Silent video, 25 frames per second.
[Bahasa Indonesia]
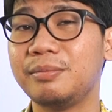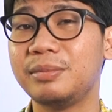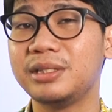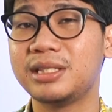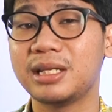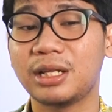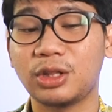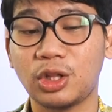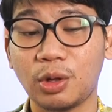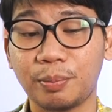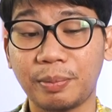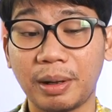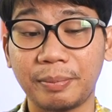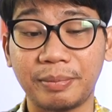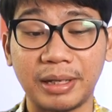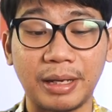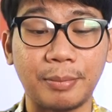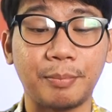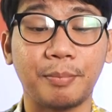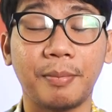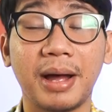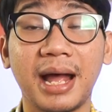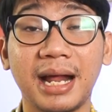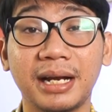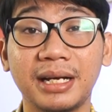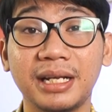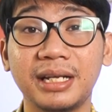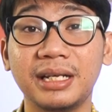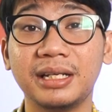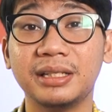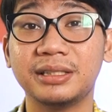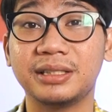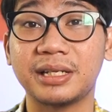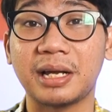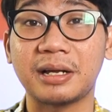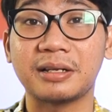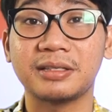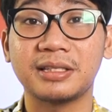bisa top up
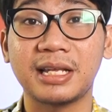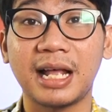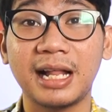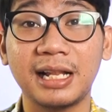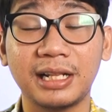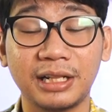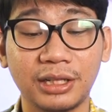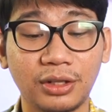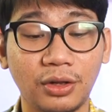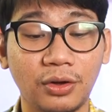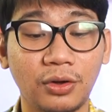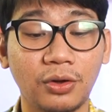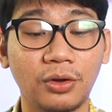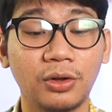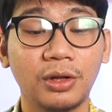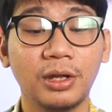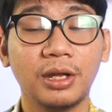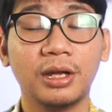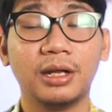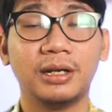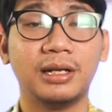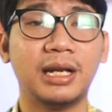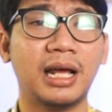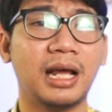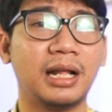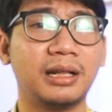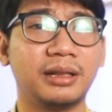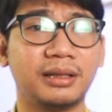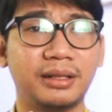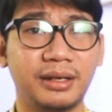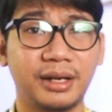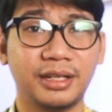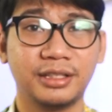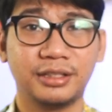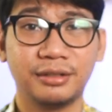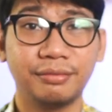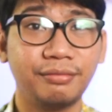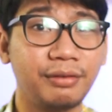e-money, cek saldo, dan
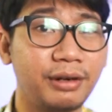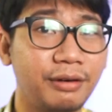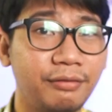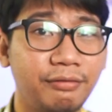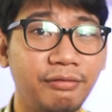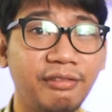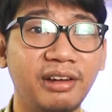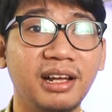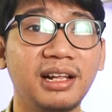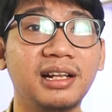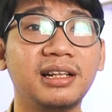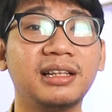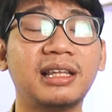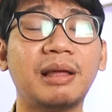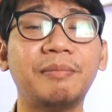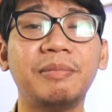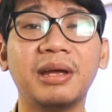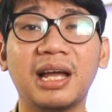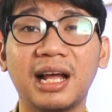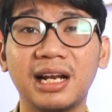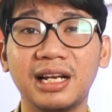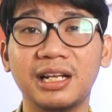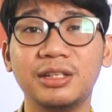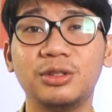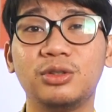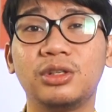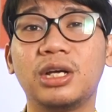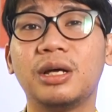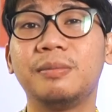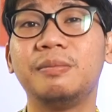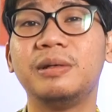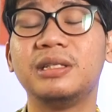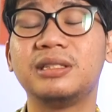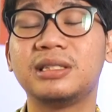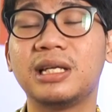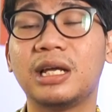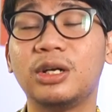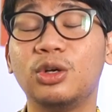transfer file, tapi kalian juga
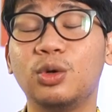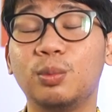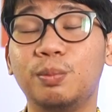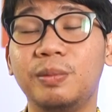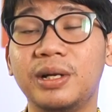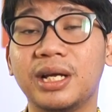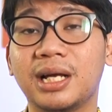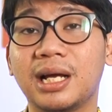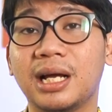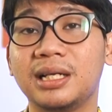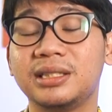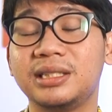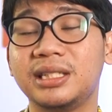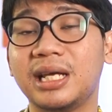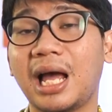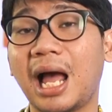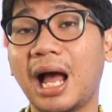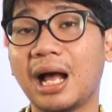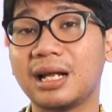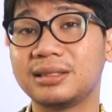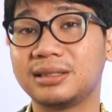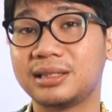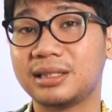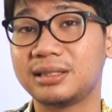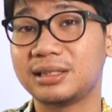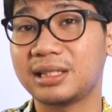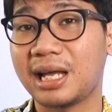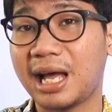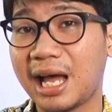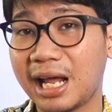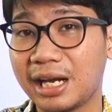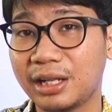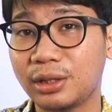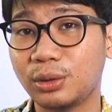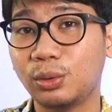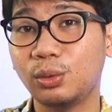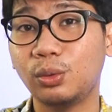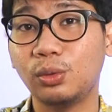bisa duplikasi akses
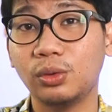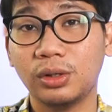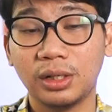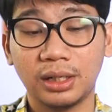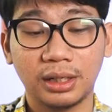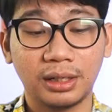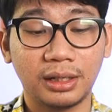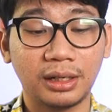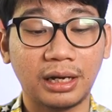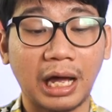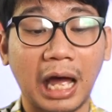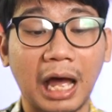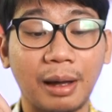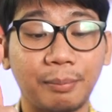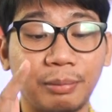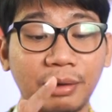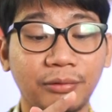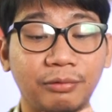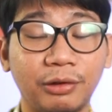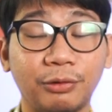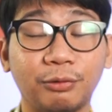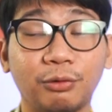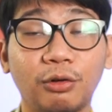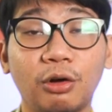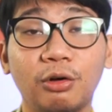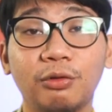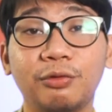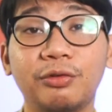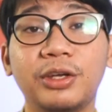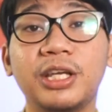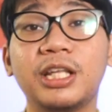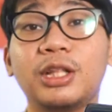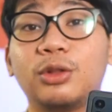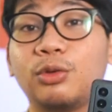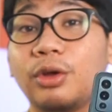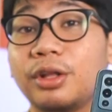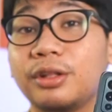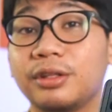kartu ke HP Vivo
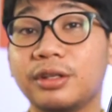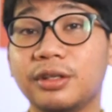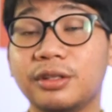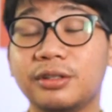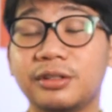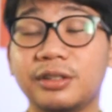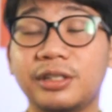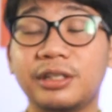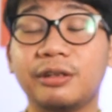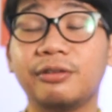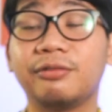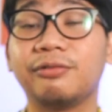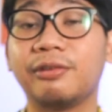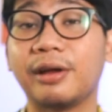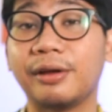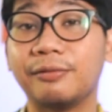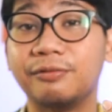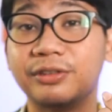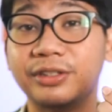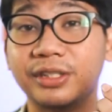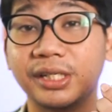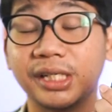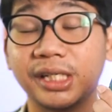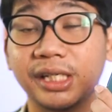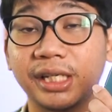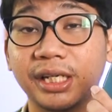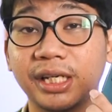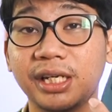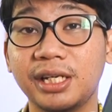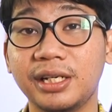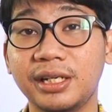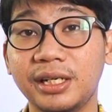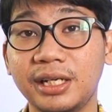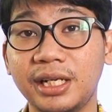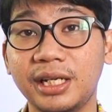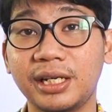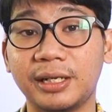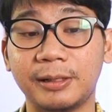V23 5G
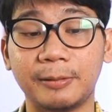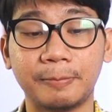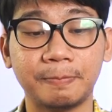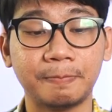ini.